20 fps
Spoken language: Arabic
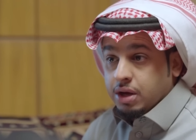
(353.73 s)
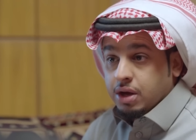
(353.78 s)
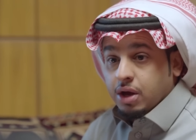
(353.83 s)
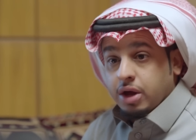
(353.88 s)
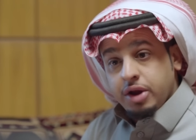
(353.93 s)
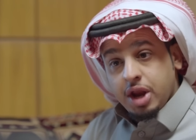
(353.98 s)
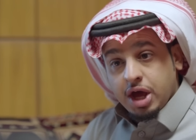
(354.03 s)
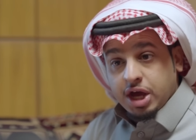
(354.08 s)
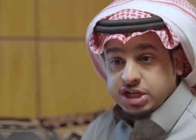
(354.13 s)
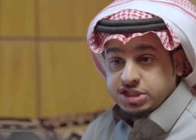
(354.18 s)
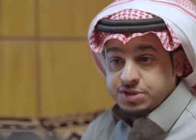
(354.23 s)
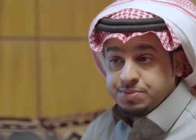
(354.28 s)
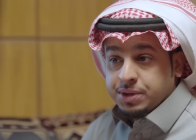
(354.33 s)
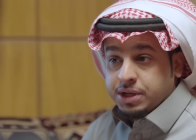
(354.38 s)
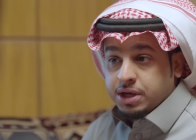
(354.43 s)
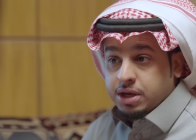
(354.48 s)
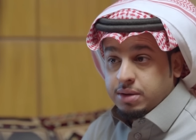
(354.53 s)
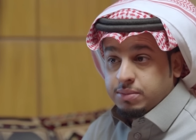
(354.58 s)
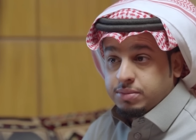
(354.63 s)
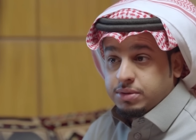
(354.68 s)
ننقص من
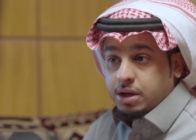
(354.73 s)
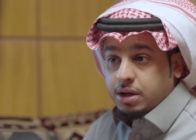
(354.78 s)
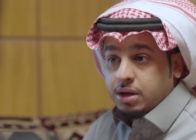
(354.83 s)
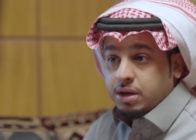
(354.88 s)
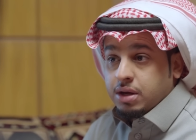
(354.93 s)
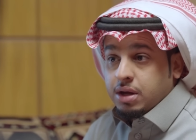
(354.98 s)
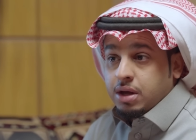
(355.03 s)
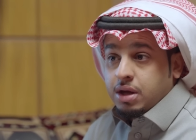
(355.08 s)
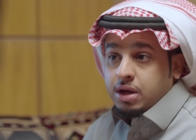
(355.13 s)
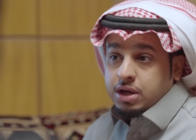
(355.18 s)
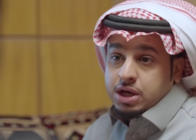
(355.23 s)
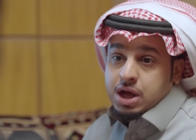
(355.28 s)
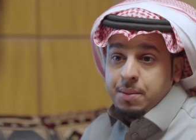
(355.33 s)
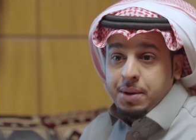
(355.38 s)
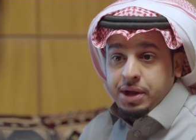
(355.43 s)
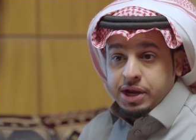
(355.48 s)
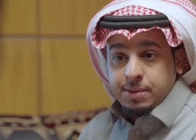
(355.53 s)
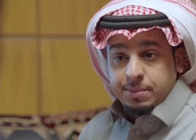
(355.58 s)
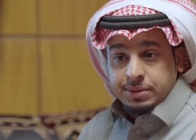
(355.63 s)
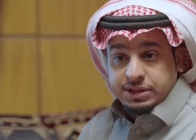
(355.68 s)
قيمته كم
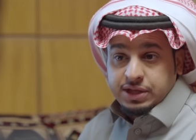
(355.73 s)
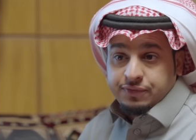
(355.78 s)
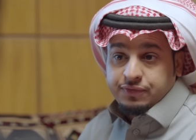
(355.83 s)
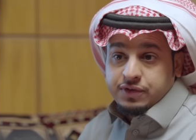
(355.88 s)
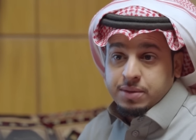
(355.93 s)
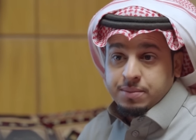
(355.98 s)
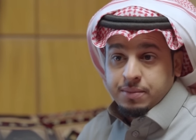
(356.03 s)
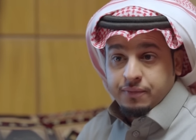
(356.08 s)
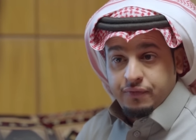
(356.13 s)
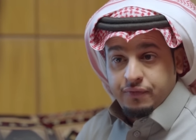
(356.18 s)
حنا متفقين من